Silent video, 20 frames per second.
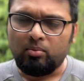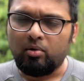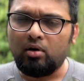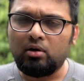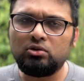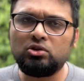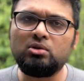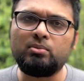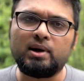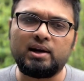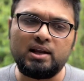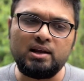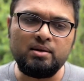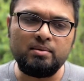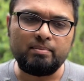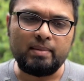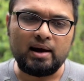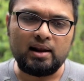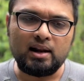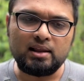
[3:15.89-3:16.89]
বর্তমানে
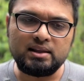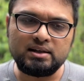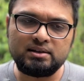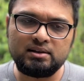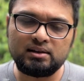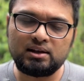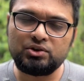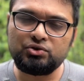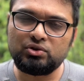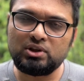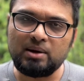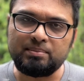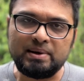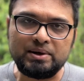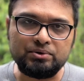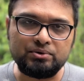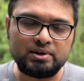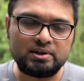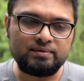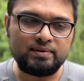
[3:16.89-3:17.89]
বাংলাদেশ থেকে যদি আপনি
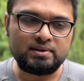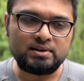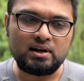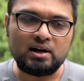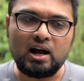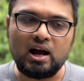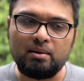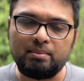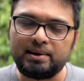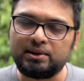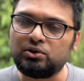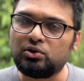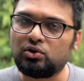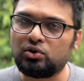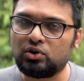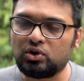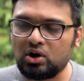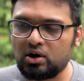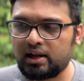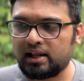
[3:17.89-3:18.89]
ট্যুরিস্ট ভিসার আবেদন
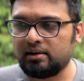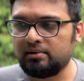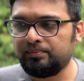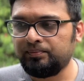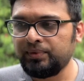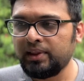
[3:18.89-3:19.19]
করেন